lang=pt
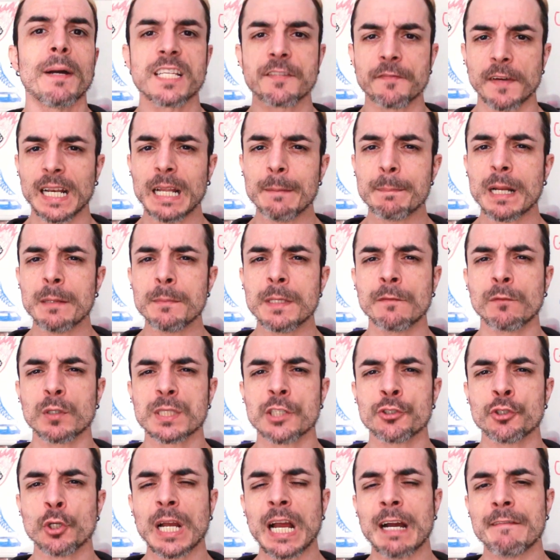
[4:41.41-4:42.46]
Mas fala pra mim,
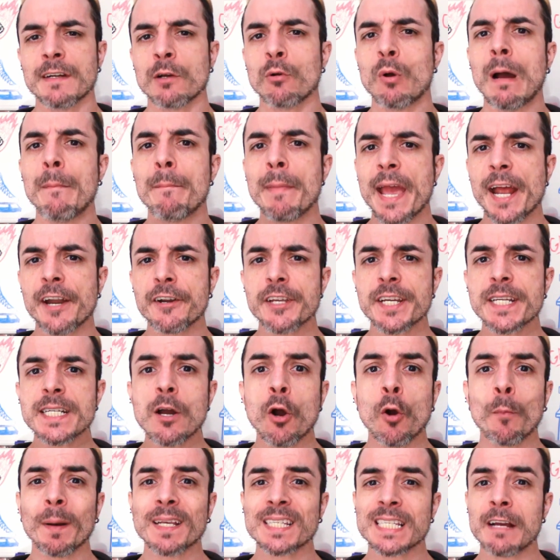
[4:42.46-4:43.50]
você jogava com a Marion
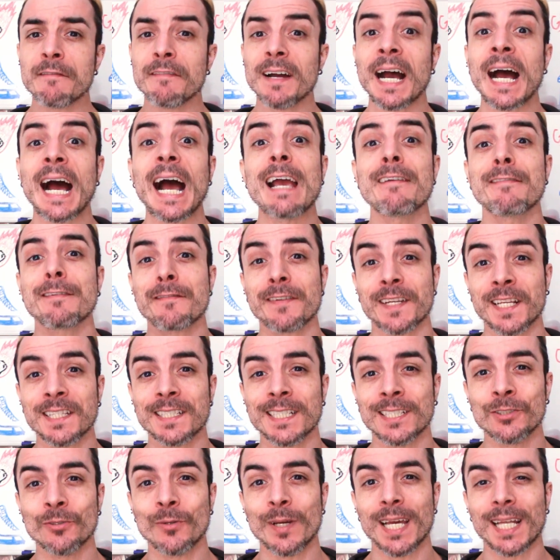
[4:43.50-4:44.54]
ou passava raiva enfrentando